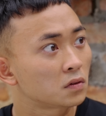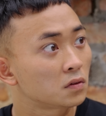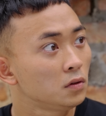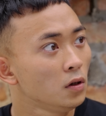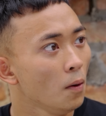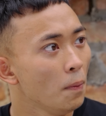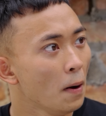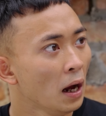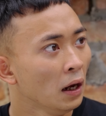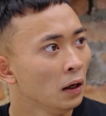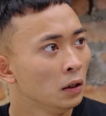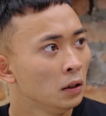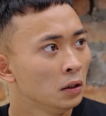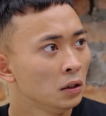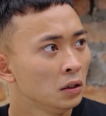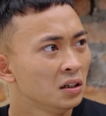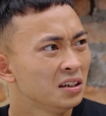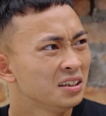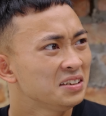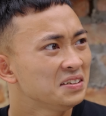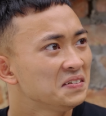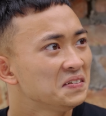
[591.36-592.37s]
Cướp à
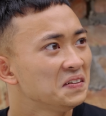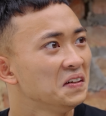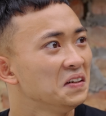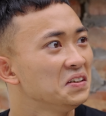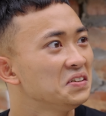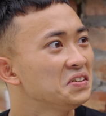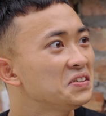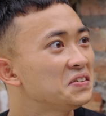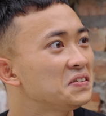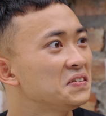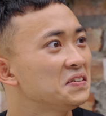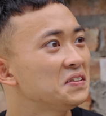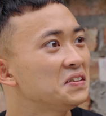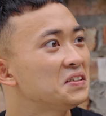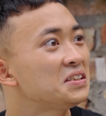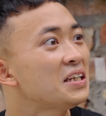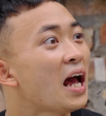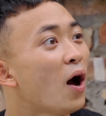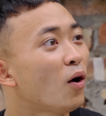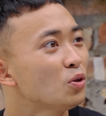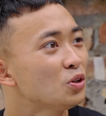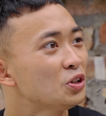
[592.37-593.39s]

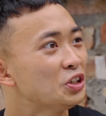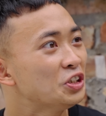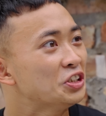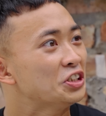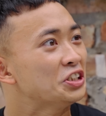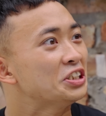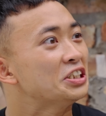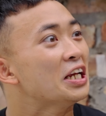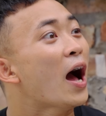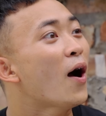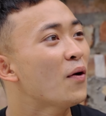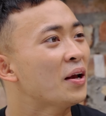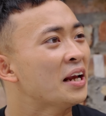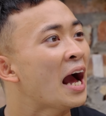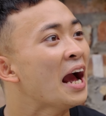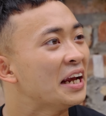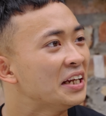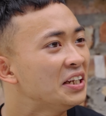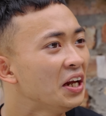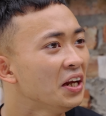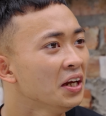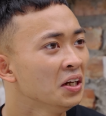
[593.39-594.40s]
Sao sao anh
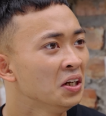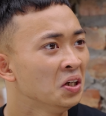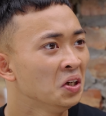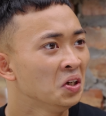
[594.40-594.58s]
hay thế